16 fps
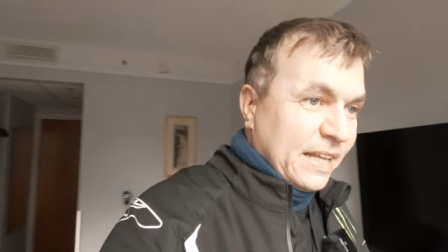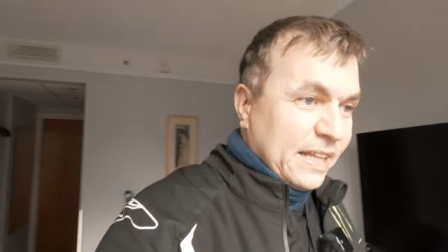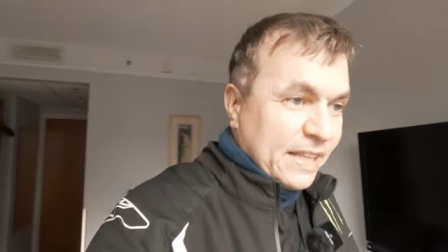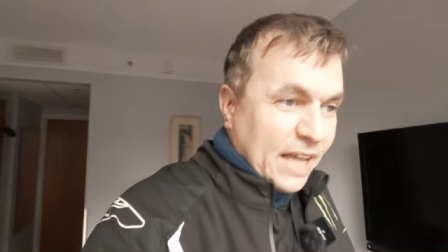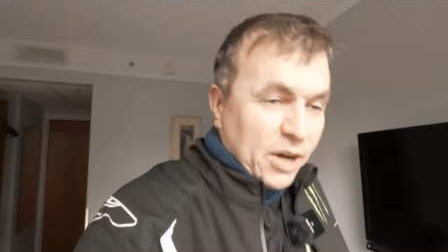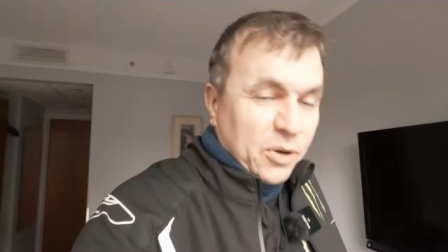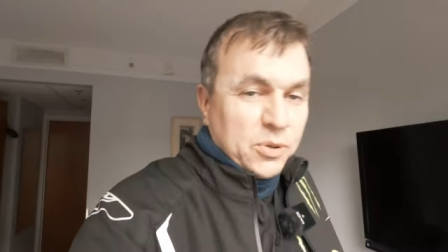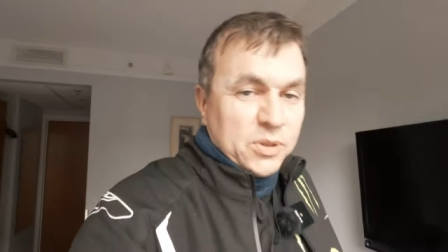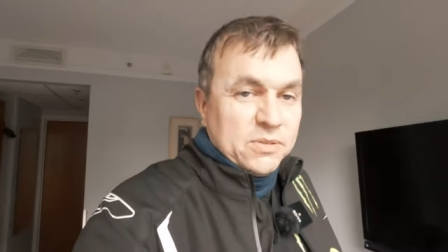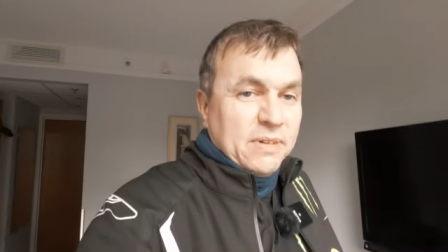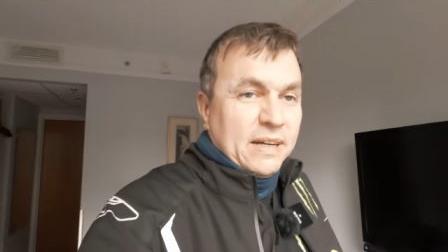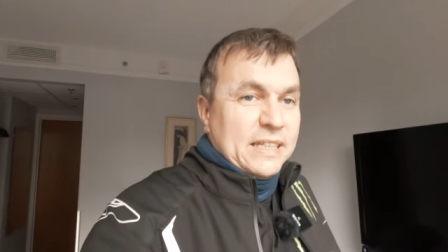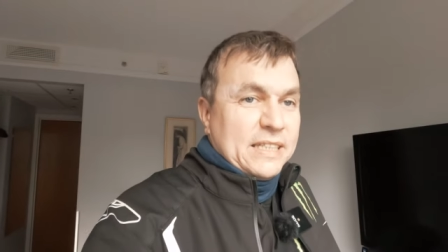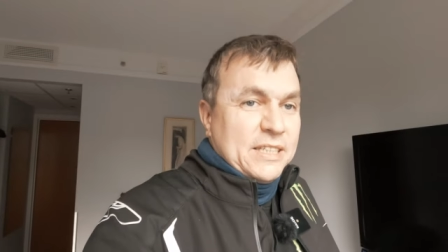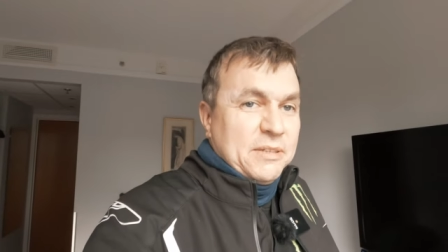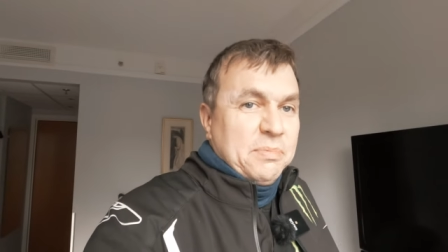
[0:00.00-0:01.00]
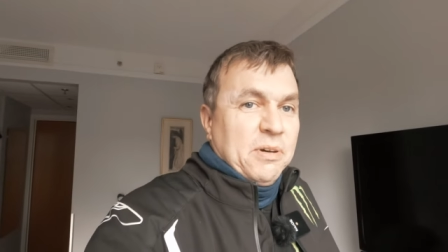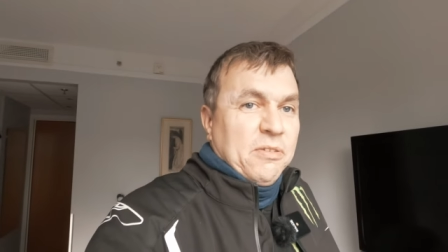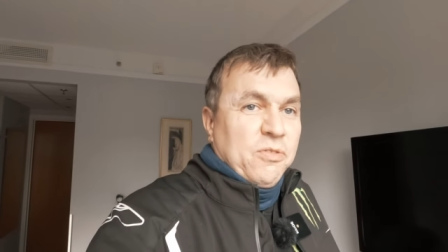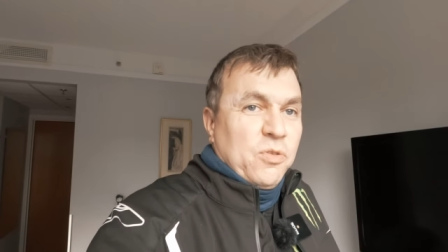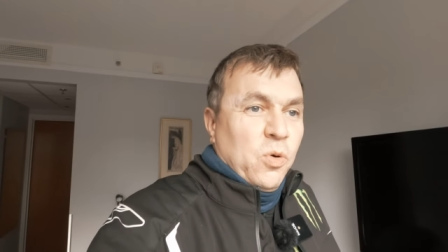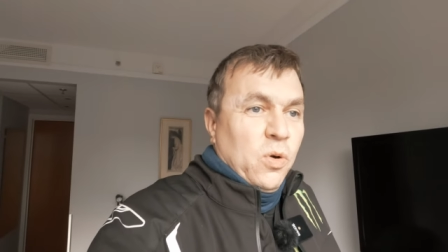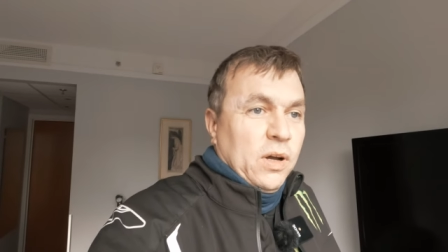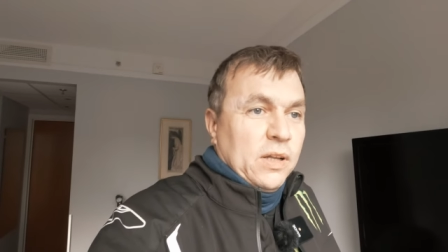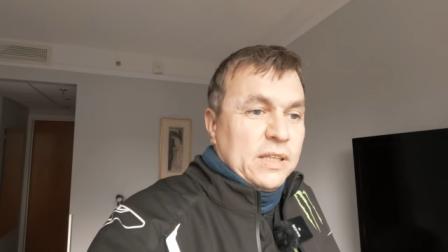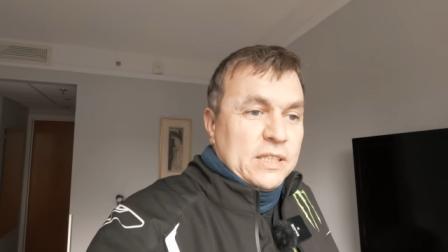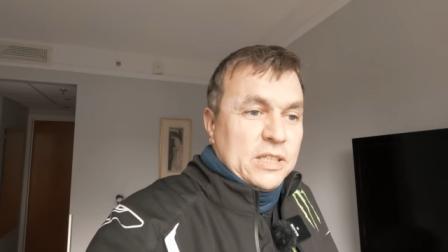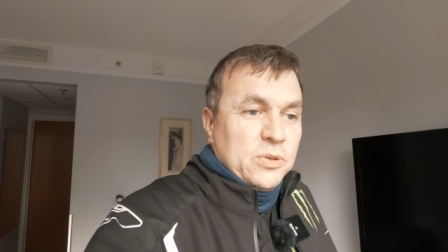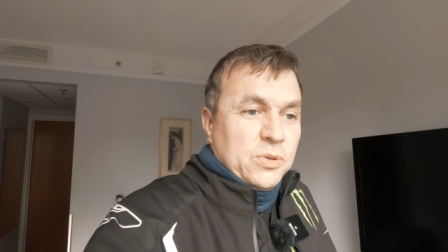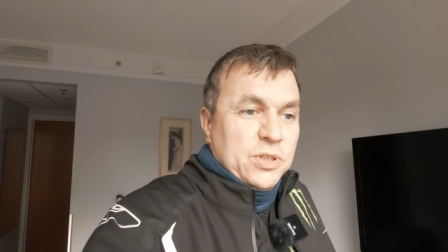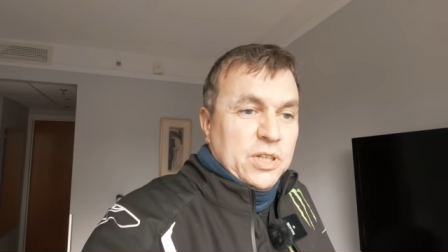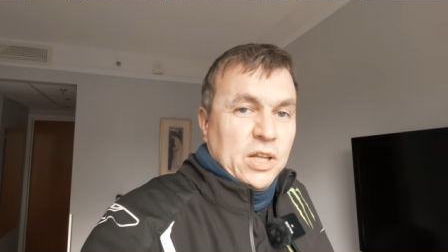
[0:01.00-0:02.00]
Нахуй звать к себе в город,
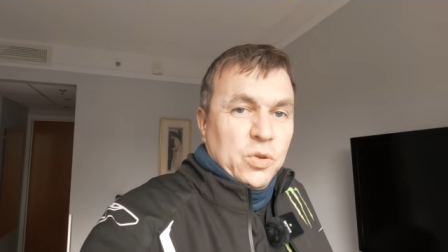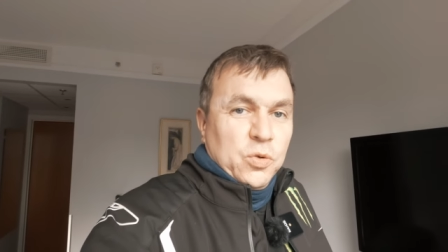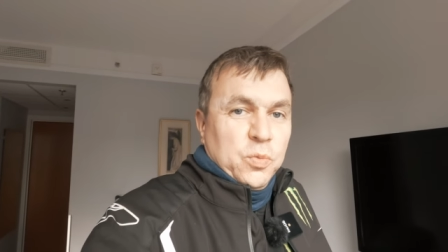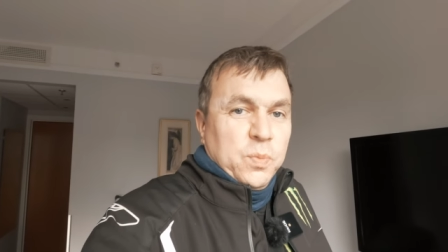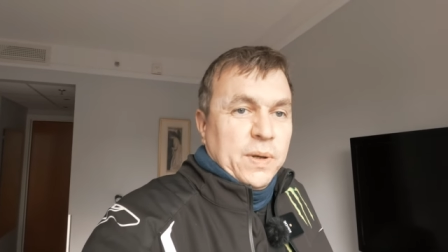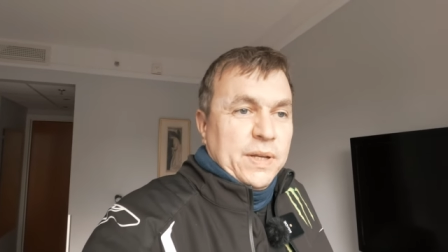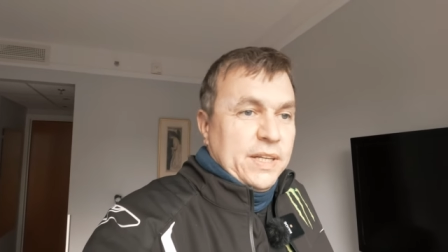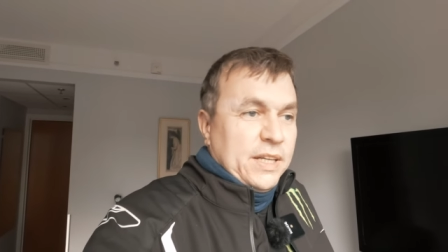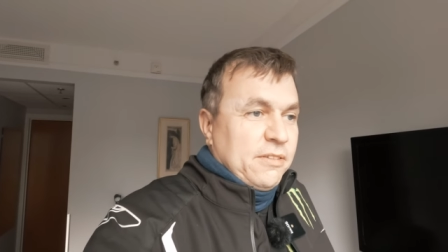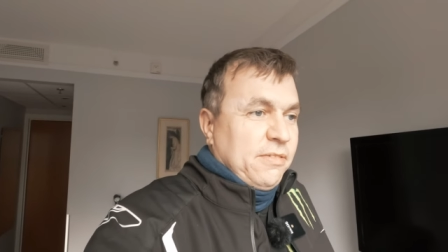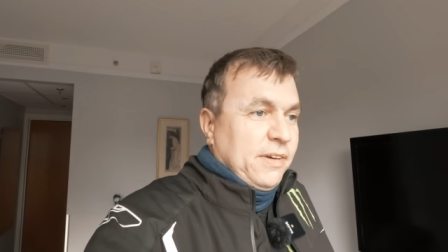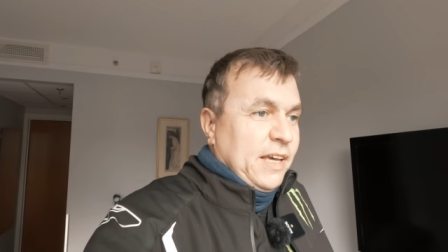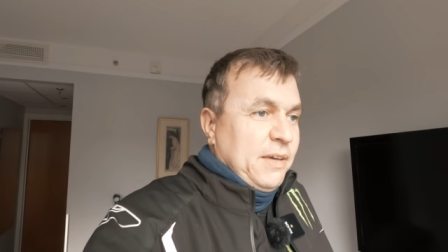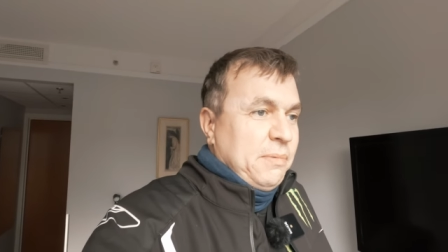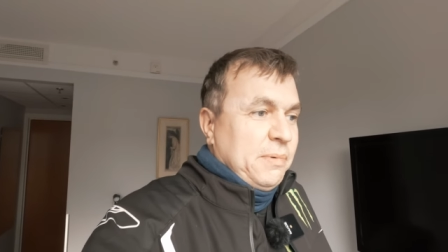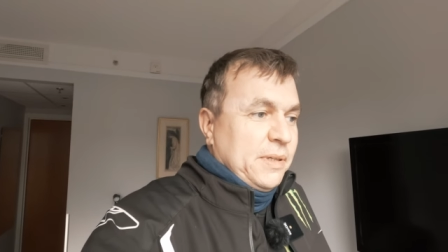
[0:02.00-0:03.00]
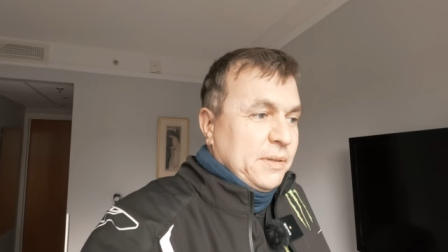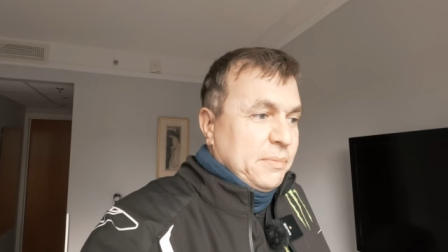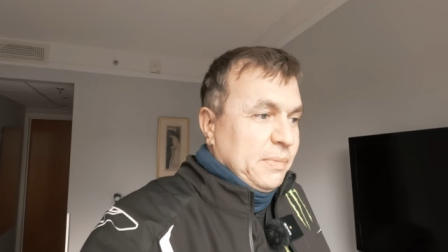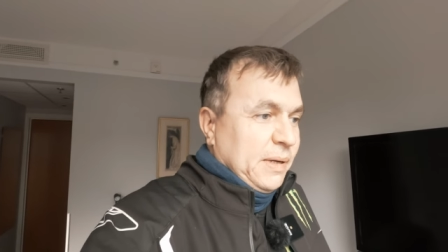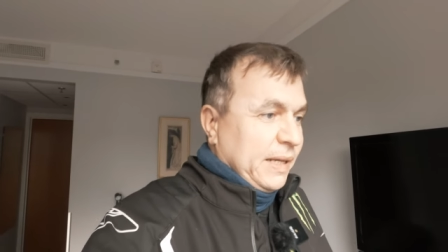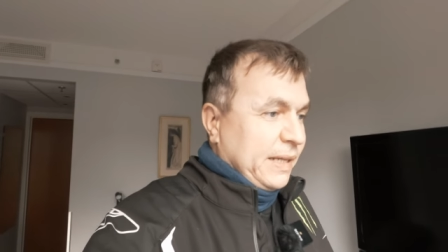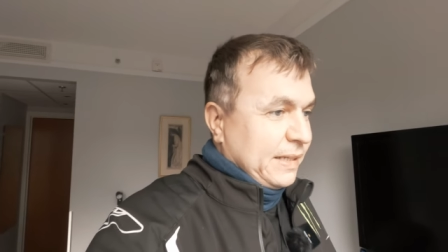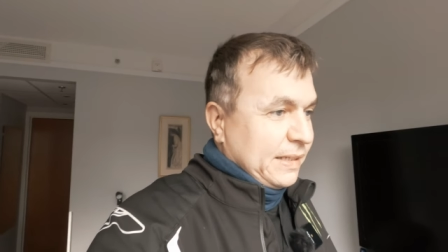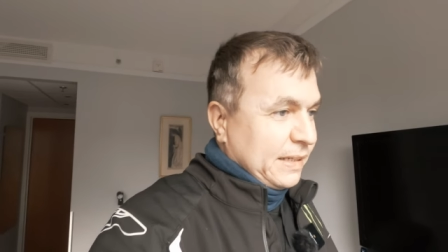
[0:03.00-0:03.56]
если у тебя тупо нет времени, блядь.